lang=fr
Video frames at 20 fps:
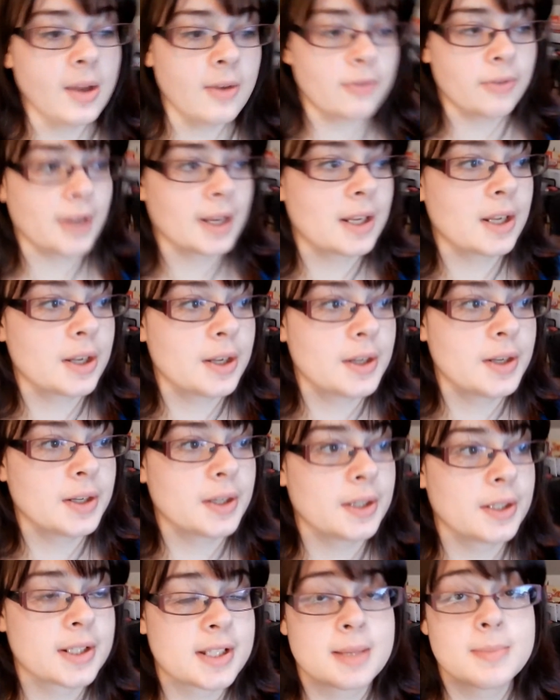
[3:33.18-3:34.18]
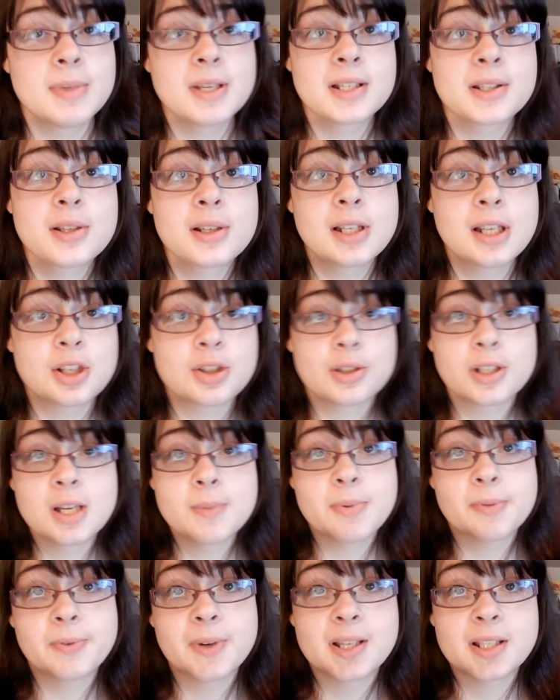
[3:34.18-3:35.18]
Fait que ça me laisse toute la
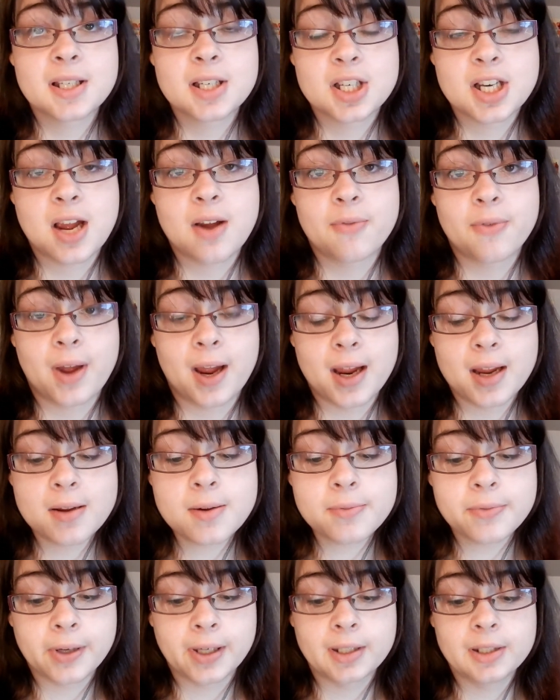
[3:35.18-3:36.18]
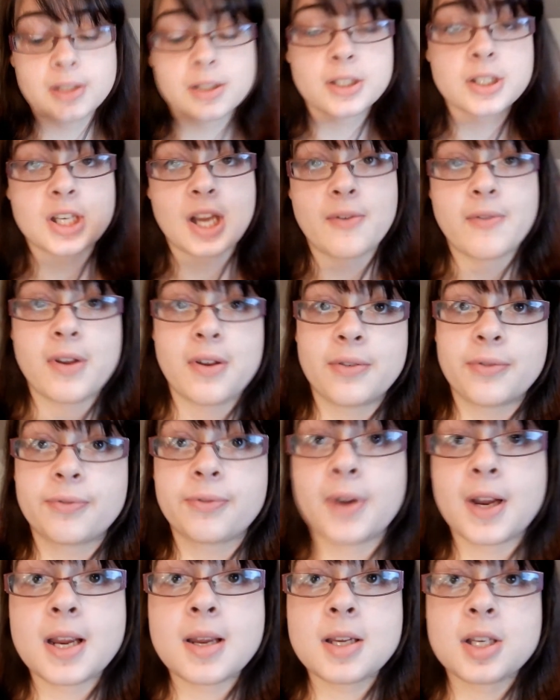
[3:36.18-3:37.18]
journée pour faire ce que j'ai à faire. Fait que là, j'avais
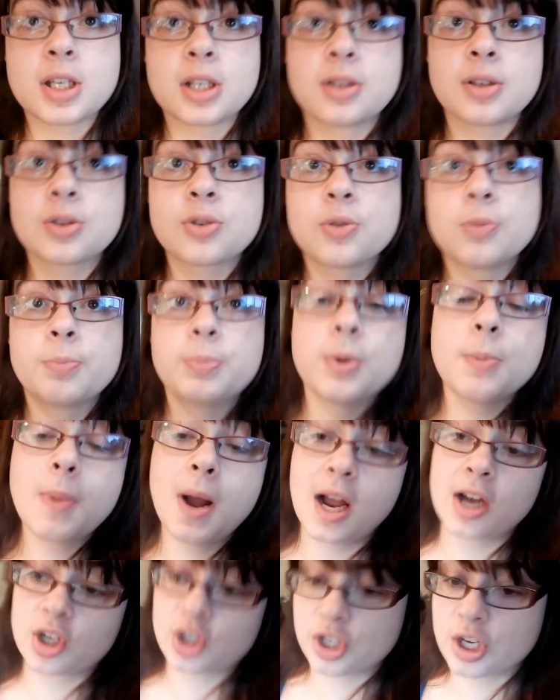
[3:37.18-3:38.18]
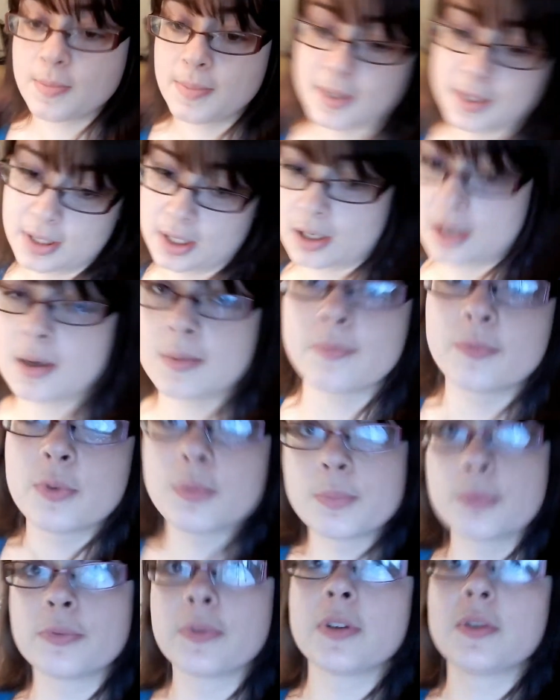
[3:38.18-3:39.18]
faim, j'ai toujours pas mangé parce que comme
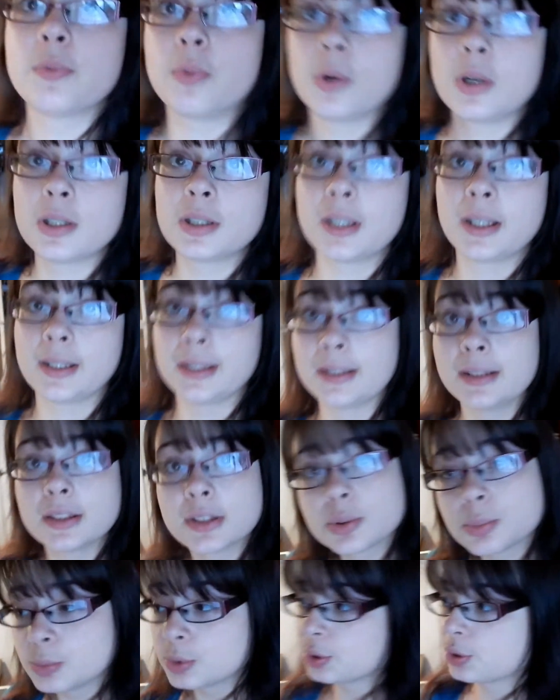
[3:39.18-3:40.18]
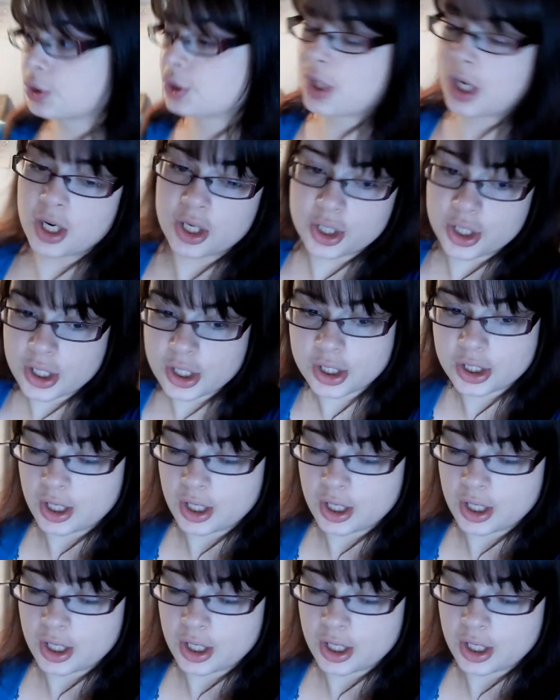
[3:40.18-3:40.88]
vous pouvez le voir, euh, je me suis changée, je